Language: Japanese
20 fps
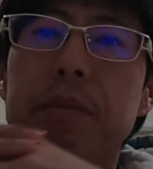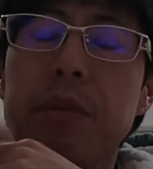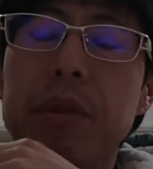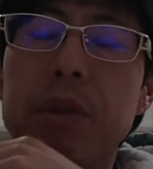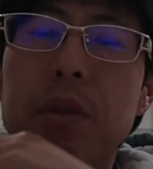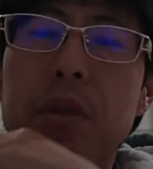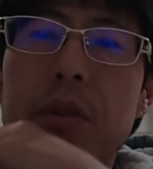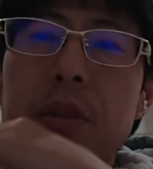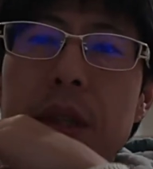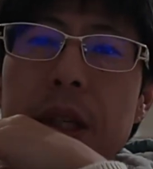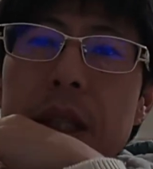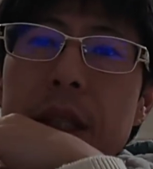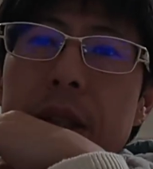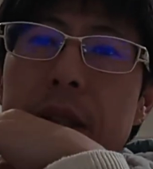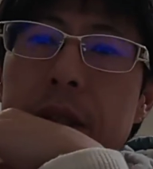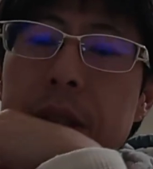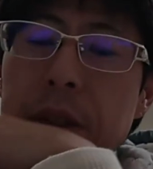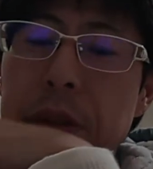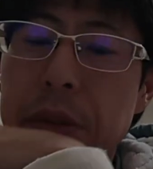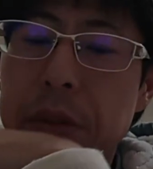向こうは
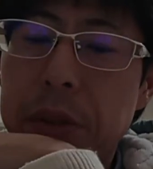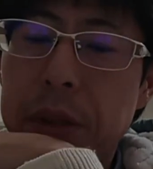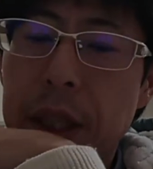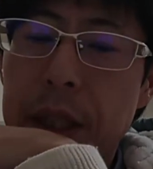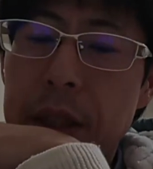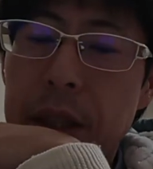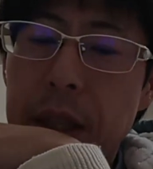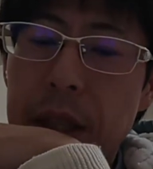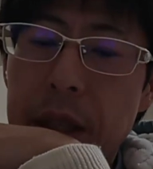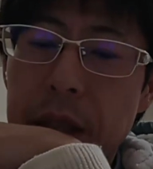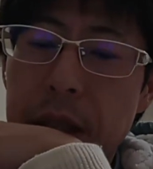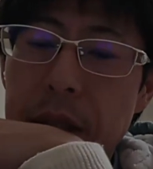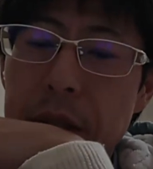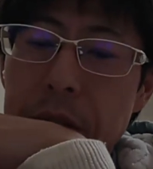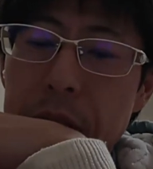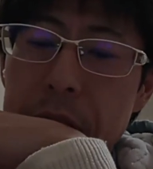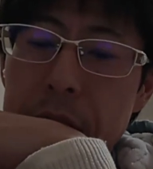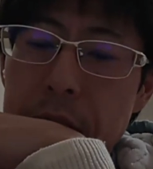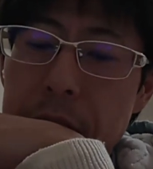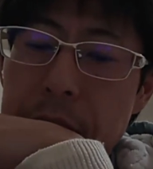その二人で移
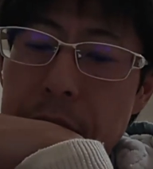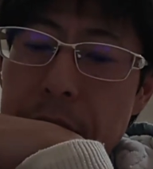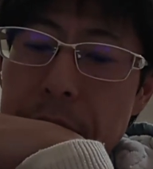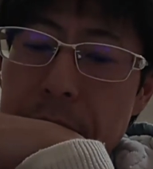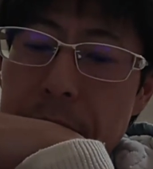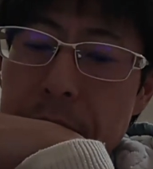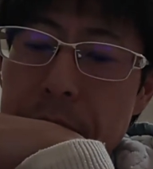動してた。